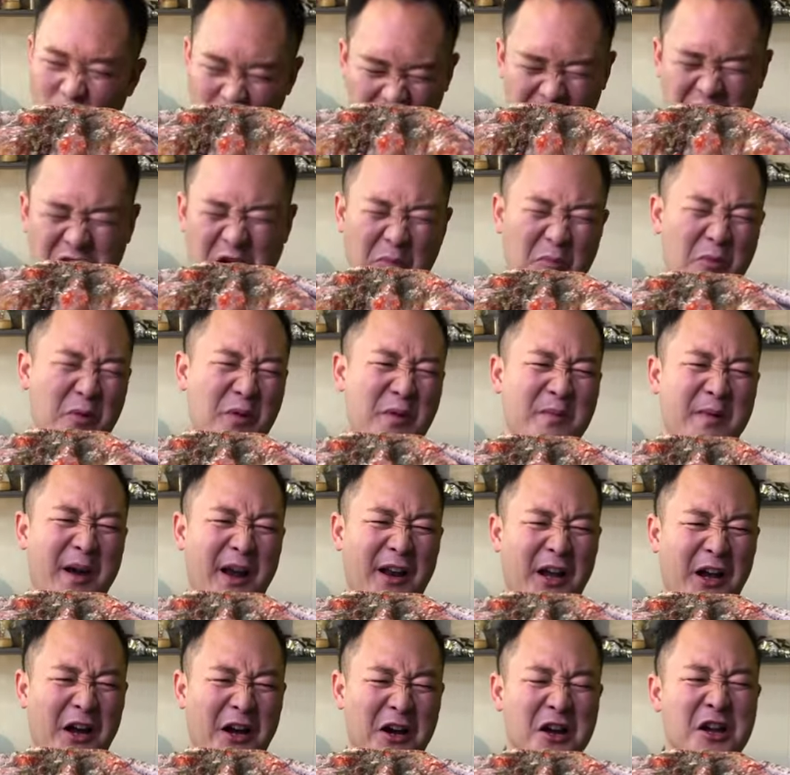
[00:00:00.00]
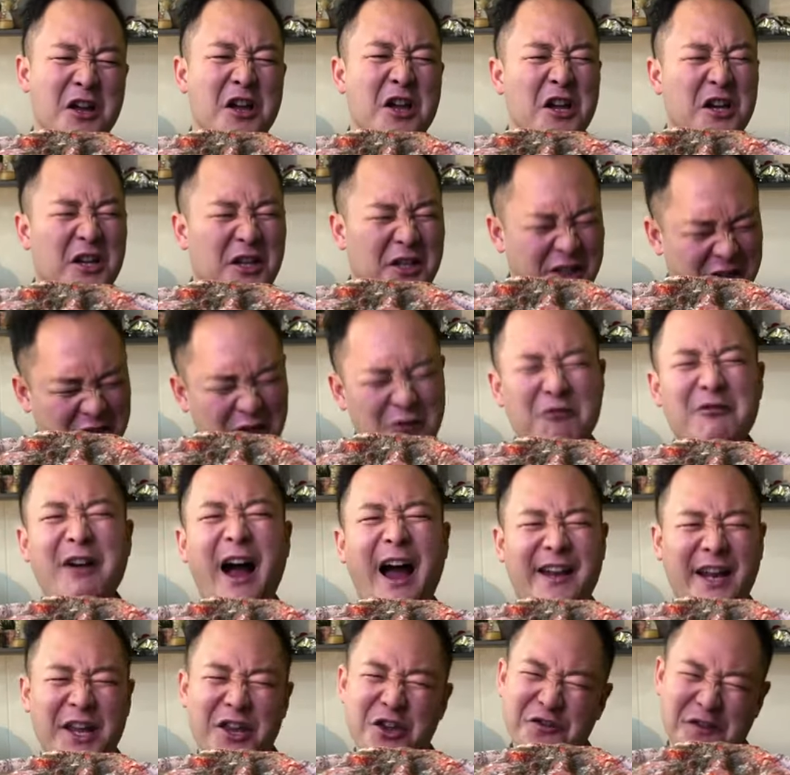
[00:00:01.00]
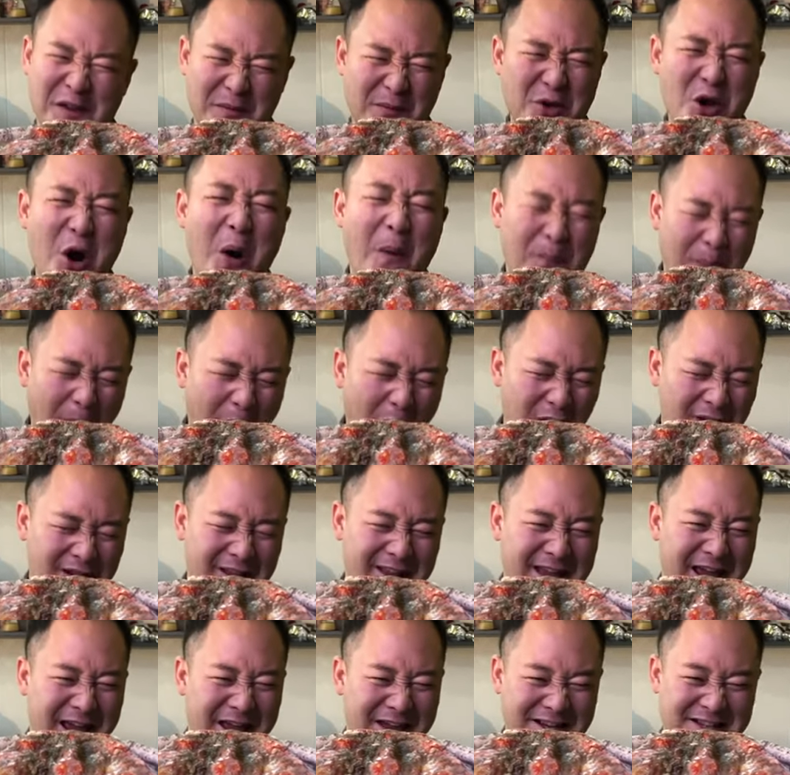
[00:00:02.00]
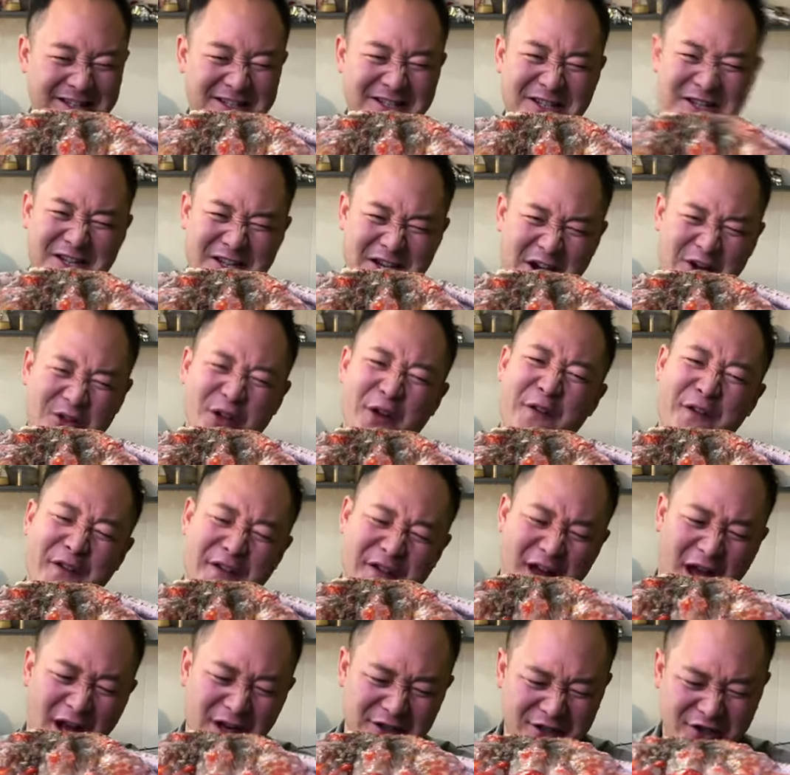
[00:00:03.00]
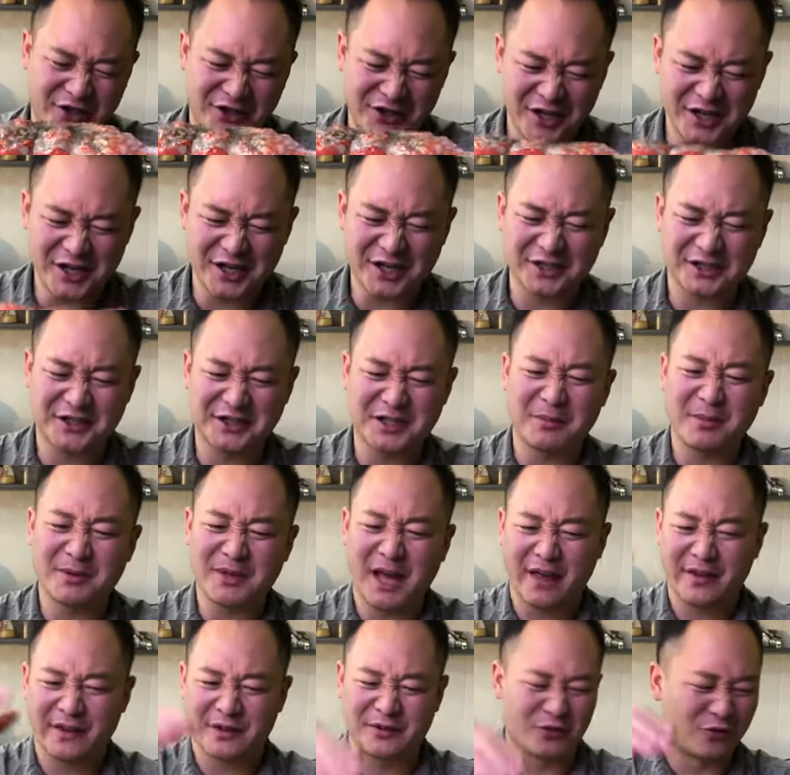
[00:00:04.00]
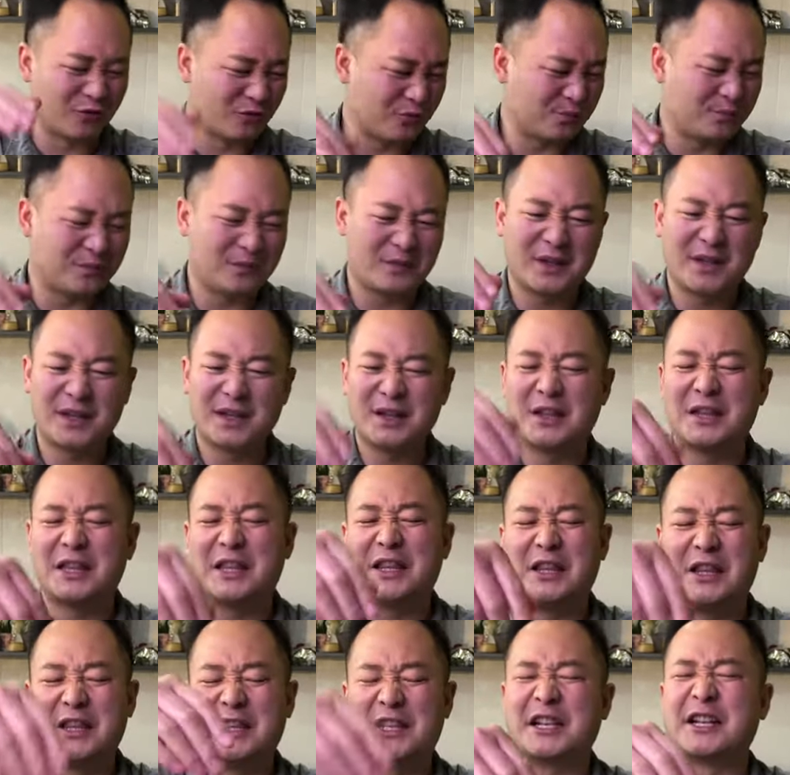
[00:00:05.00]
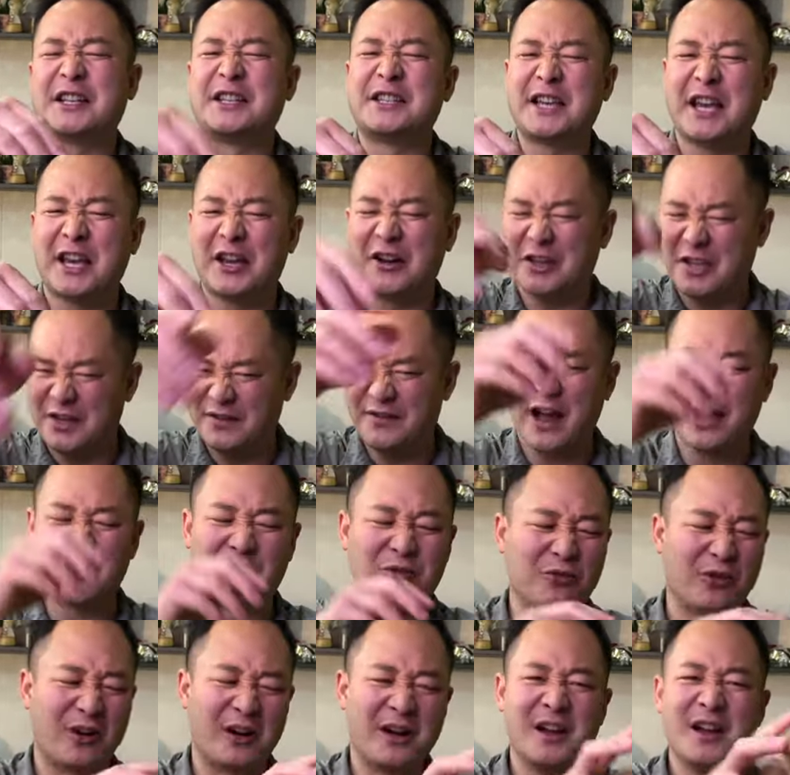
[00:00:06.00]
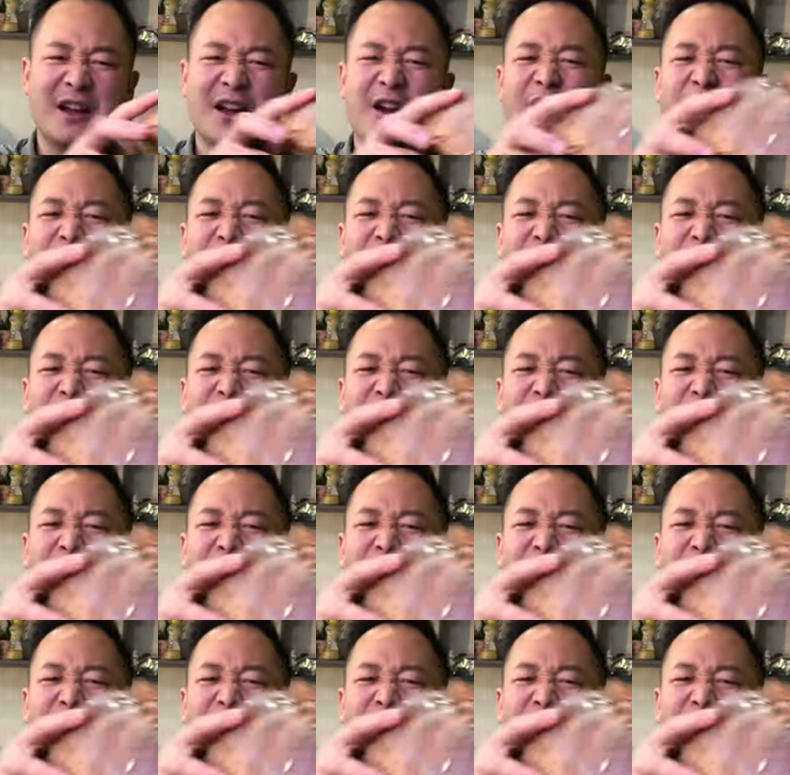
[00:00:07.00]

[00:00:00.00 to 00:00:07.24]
我就想不明白了，信用卡它又怎么又爆了呢？很多粉丝啊，吃一个这么大的龙，这个蟹要一万多，